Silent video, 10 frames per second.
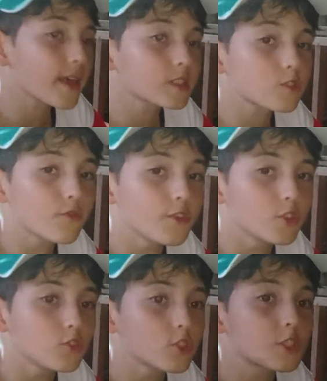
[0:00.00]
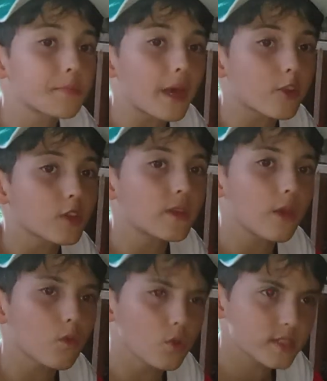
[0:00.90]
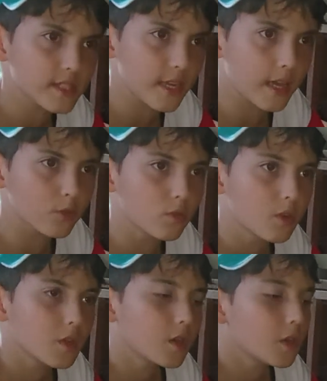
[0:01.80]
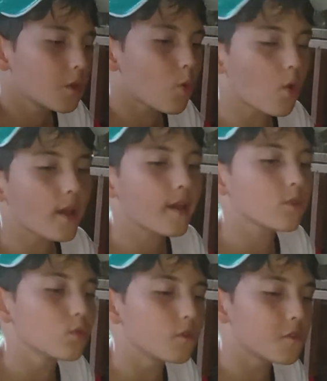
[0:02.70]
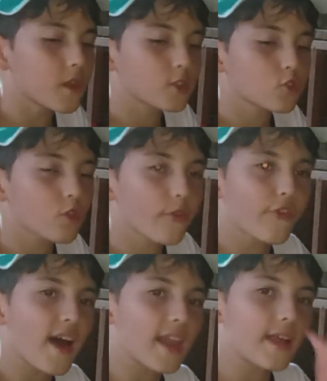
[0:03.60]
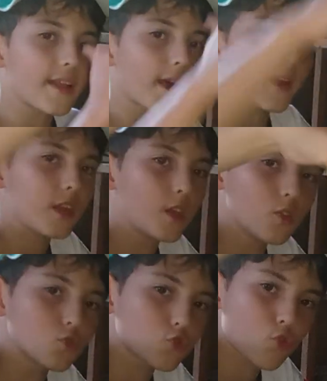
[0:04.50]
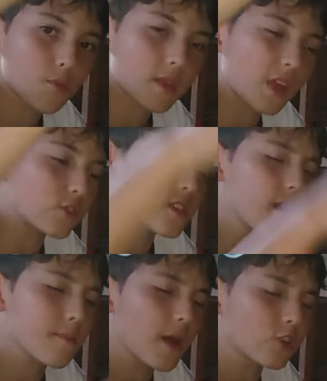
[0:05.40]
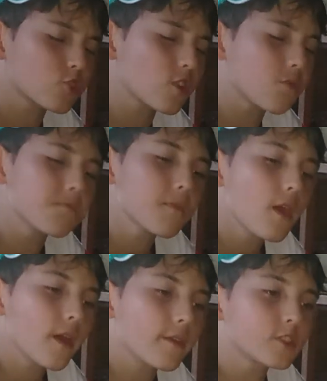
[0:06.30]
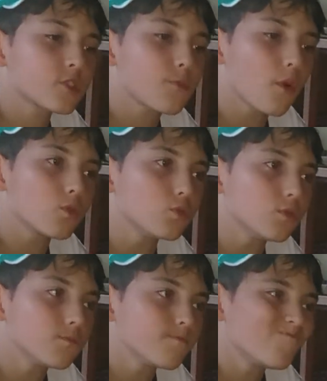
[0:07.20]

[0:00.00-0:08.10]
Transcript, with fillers: é esse o vídeo, espero que tenham gostado. Qualquer dúvida é só falar aí nos comentários, aí embaixo, que eu respondo